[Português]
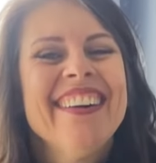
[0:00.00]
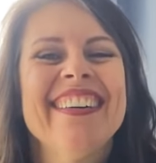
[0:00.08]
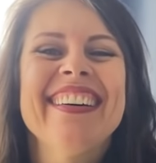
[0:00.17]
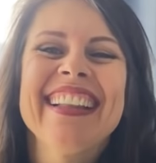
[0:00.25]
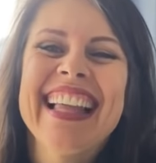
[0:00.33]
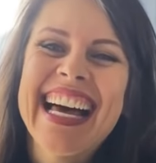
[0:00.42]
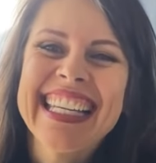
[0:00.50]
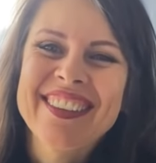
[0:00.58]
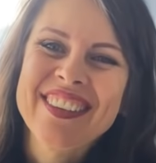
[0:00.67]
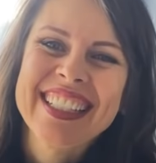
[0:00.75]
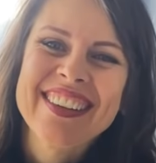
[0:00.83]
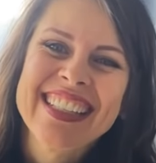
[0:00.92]
Olá, se
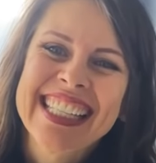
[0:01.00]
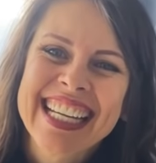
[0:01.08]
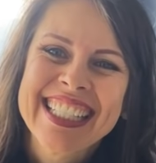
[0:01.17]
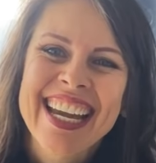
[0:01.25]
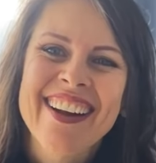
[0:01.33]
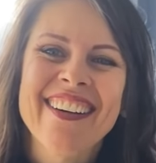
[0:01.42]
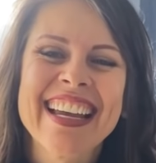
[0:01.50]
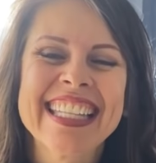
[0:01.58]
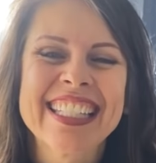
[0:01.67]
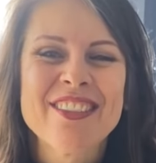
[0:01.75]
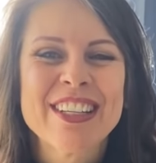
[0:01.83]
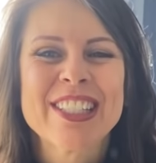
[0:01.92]
você gostaria de
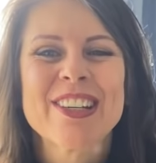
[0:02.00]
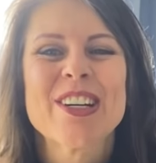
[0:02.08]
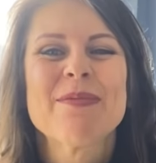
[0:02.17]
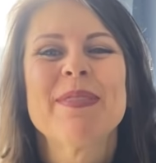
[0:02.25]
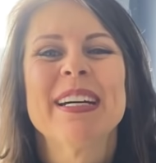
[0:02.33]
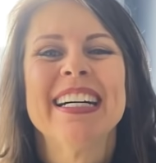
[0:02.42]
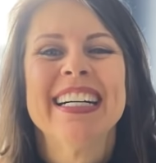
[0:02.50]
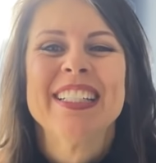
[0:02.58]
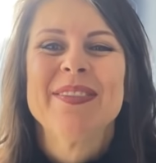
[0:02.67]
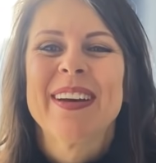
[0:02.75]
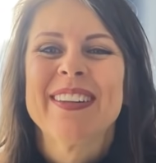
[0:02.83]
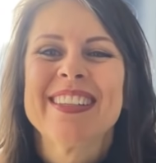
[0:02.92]
reconhecer um
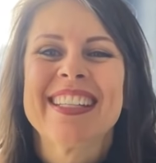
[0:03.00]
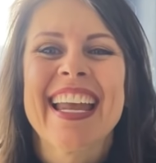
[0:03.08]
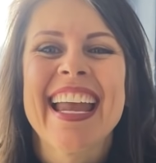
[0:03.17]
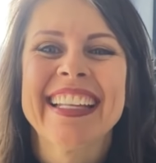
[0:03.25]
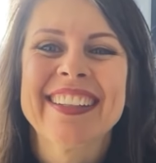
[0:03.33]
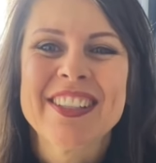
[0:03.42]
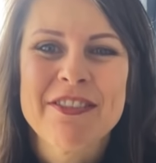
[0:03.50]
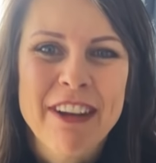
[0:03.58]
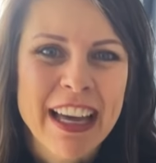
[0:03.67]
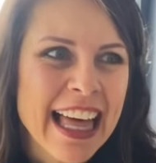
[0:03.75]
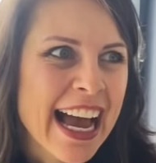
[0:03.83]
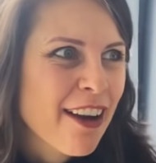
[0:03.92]
escorpiano pelo jeito de
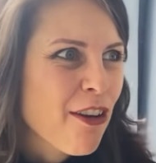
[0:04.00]
falar,